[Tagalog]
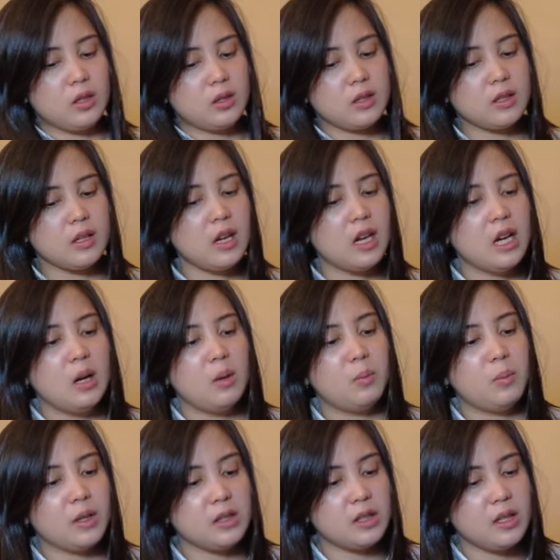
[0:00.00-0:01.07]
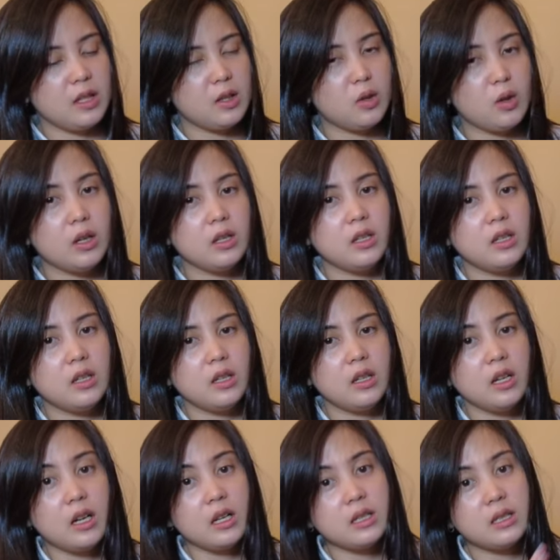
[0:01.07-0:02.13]
Tapos, pagtingin ko kanina
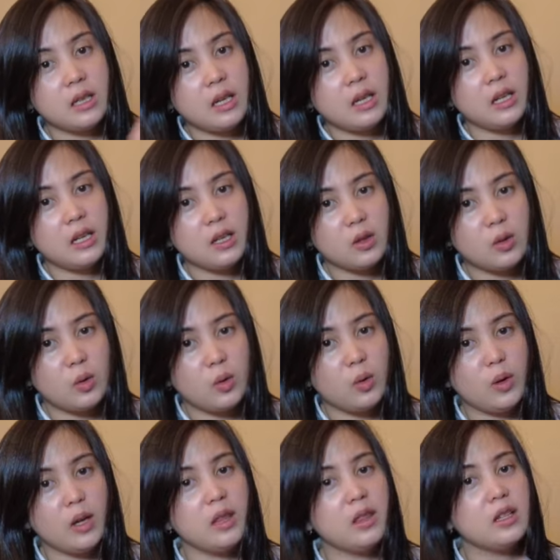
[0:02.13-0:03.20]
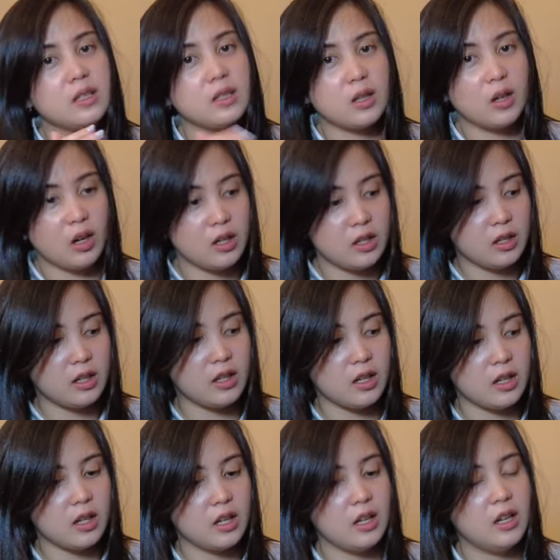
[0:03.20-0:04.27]
naka-sale na to and this
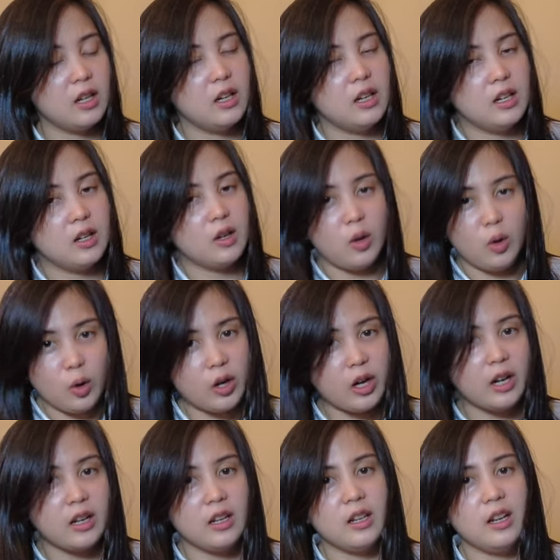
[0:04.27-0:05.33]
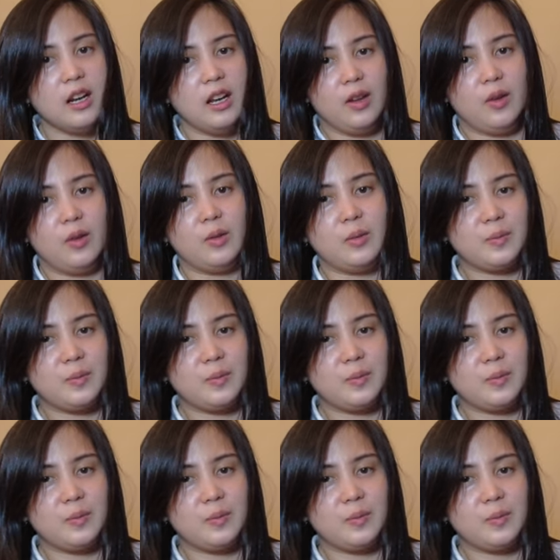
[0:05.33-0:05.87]
color Gora na dahil.